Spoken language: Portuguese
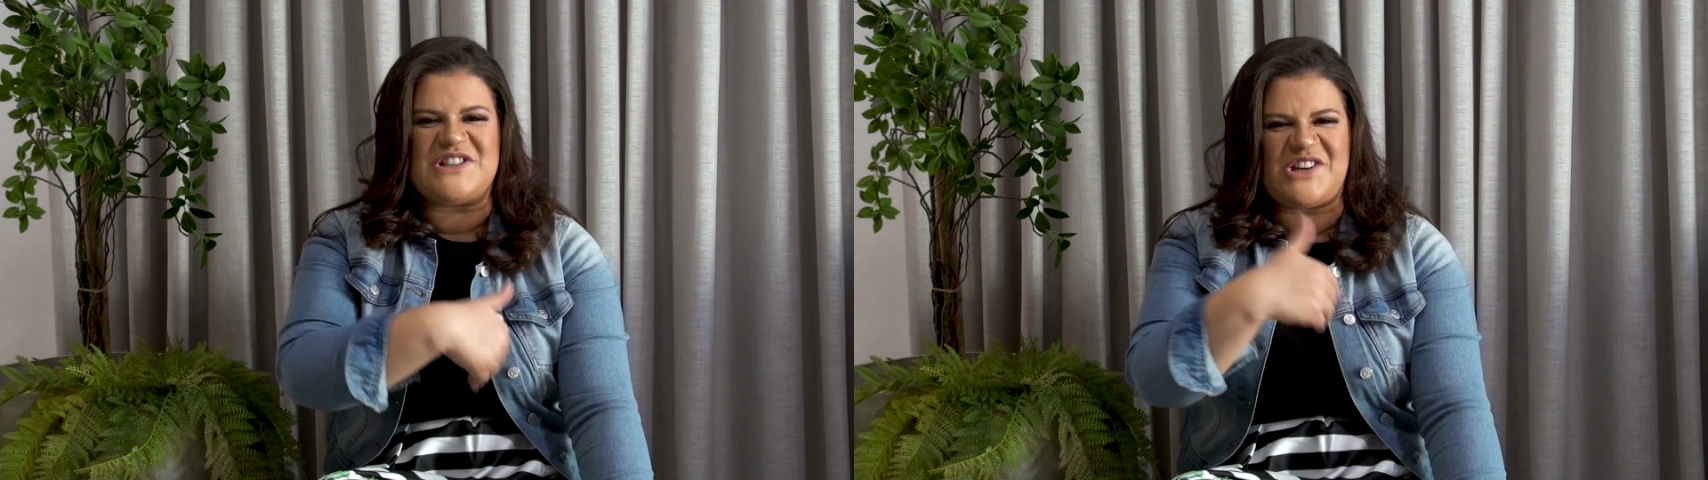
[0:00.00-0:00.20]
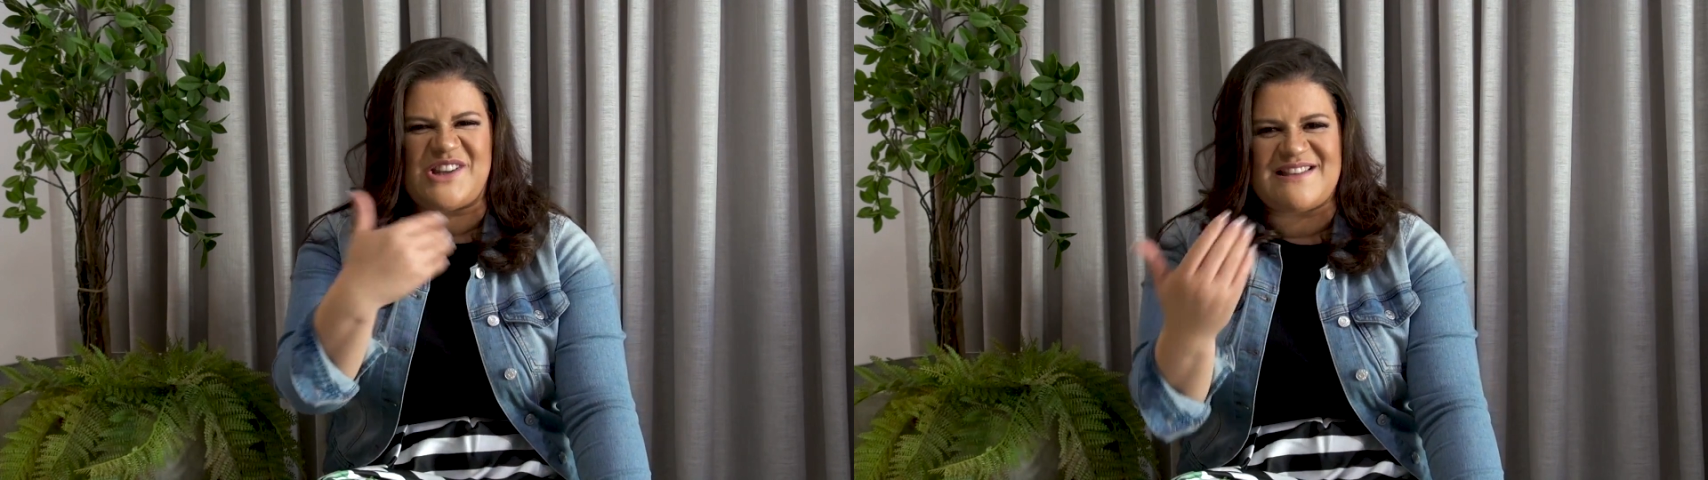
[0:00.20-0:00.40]

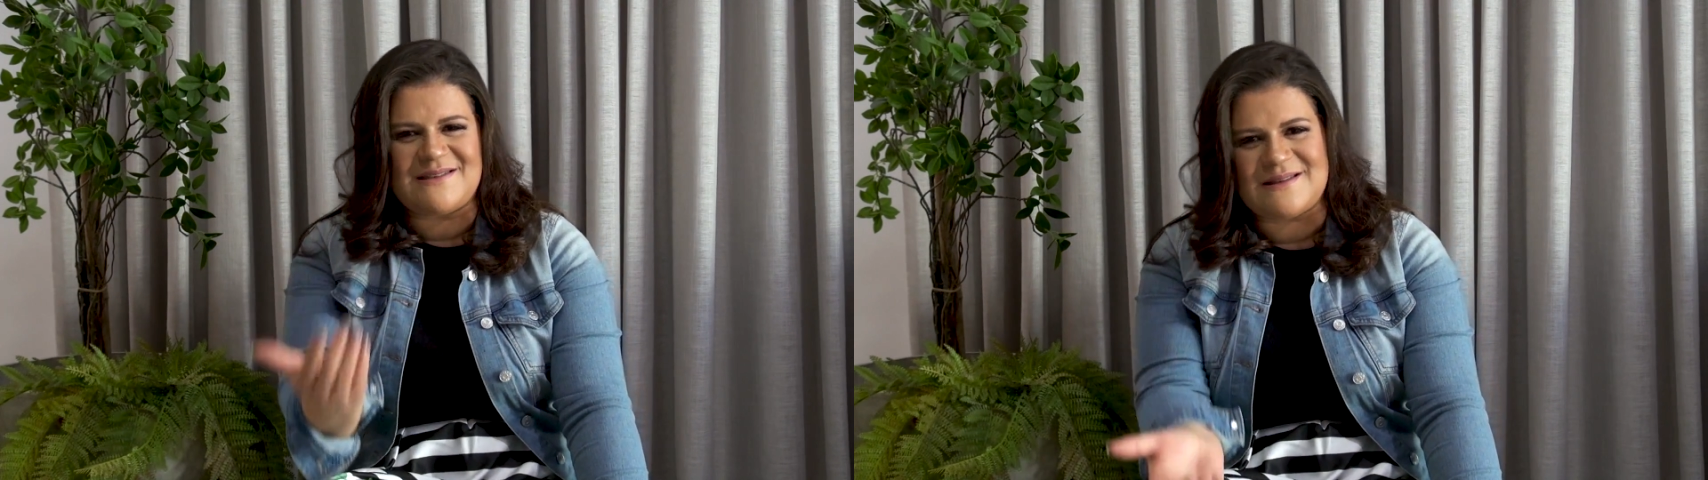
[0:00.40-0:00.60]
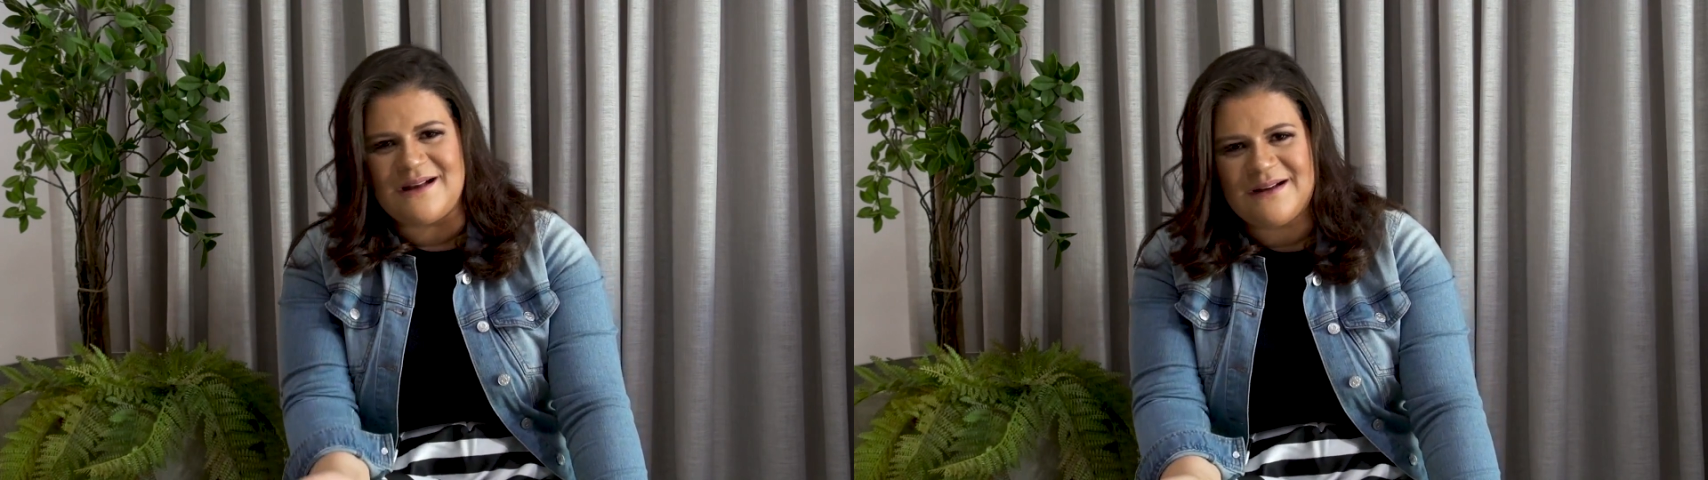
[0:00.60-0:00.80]

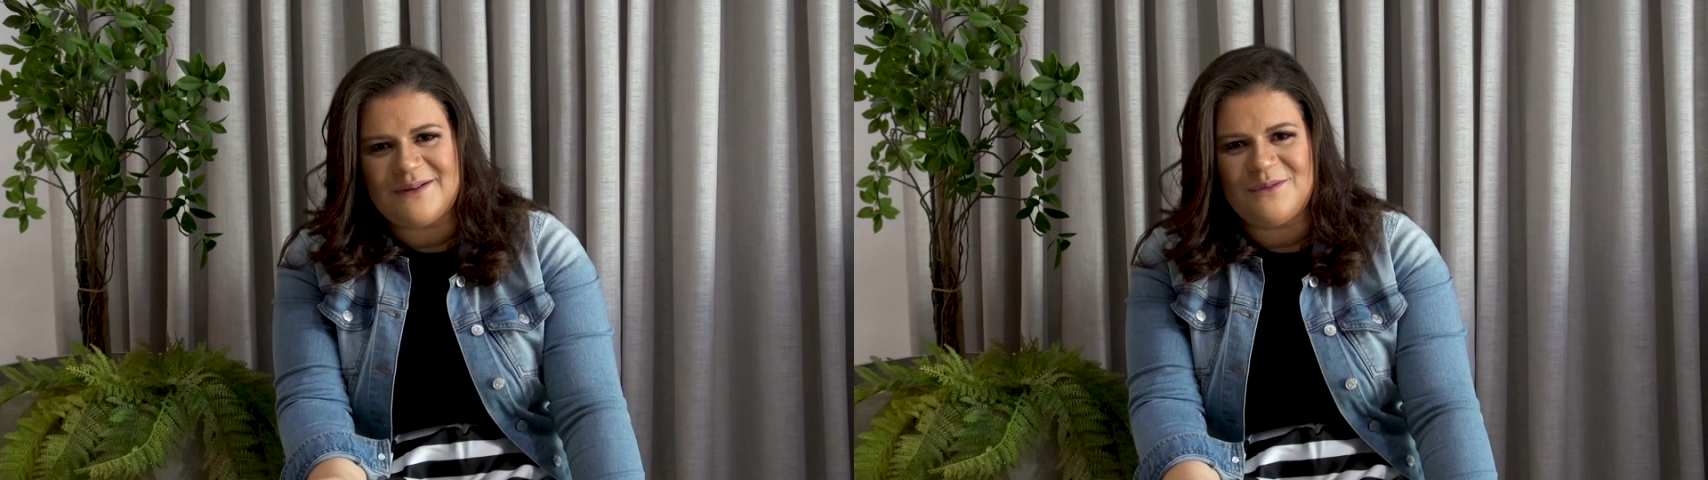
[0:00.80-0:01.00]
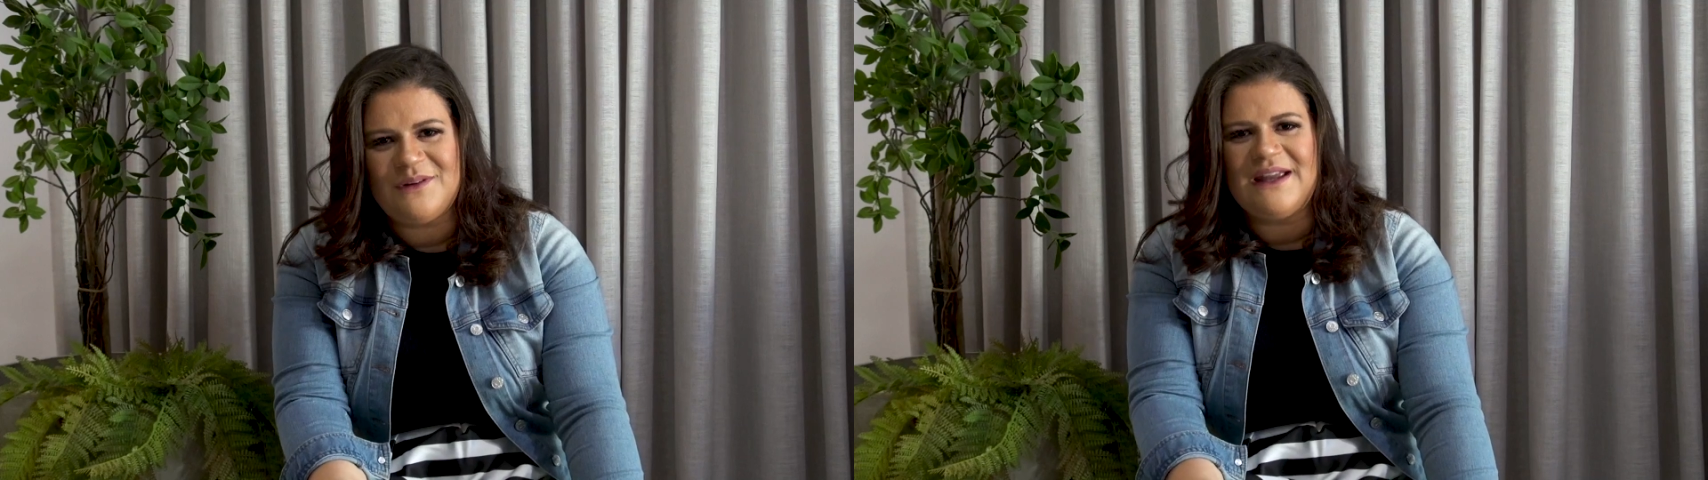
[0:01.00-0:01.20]

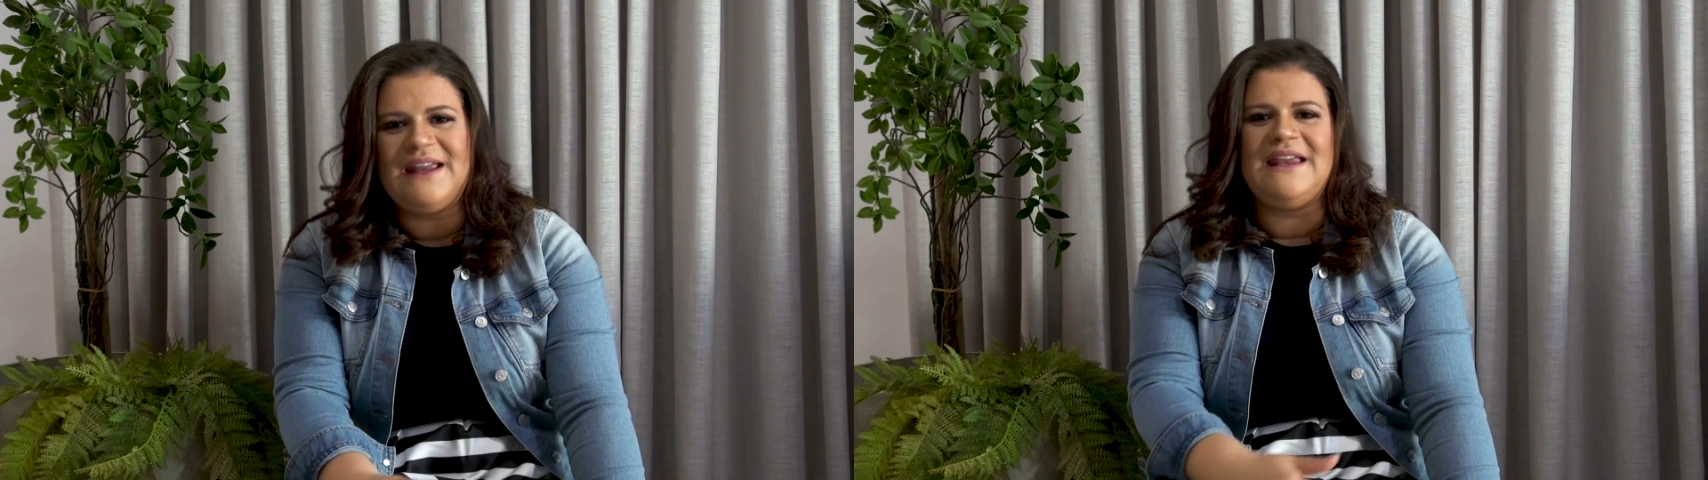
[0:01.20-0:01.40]
gestação